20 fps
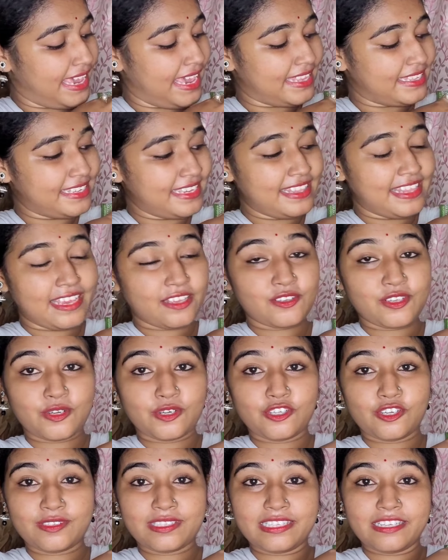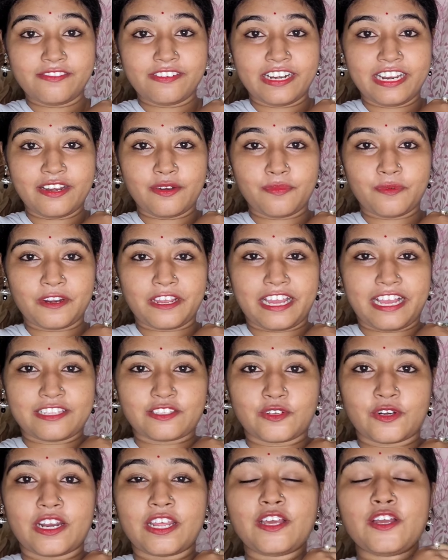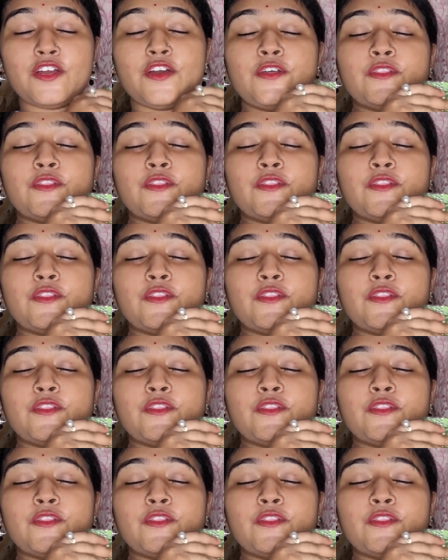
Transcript: এই যে দেখছি এগুলো সব সিলভারের ওপরে কাজ করা